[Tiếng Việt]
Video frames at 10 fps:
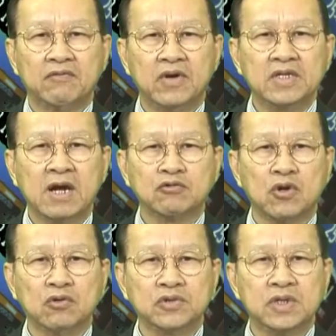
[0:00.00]
với Dow
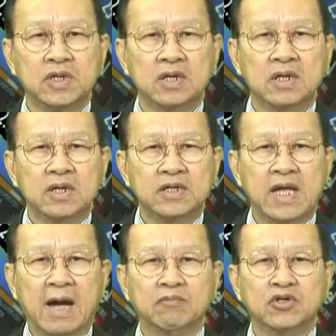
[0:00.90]
Jones
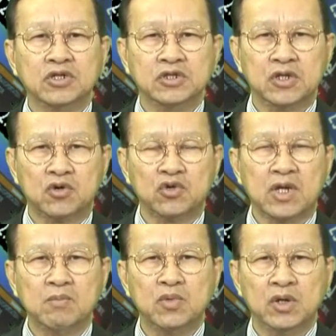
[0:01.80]
giảm trừ
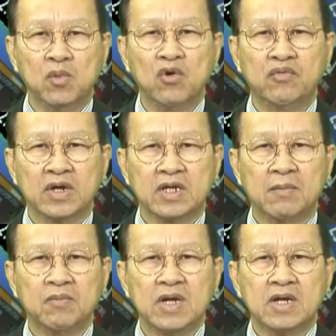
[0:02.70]

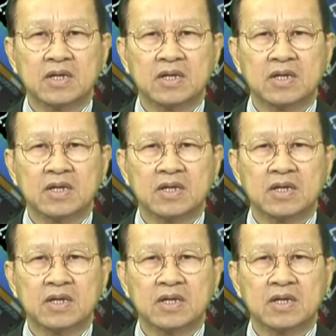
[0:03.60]
0.14%,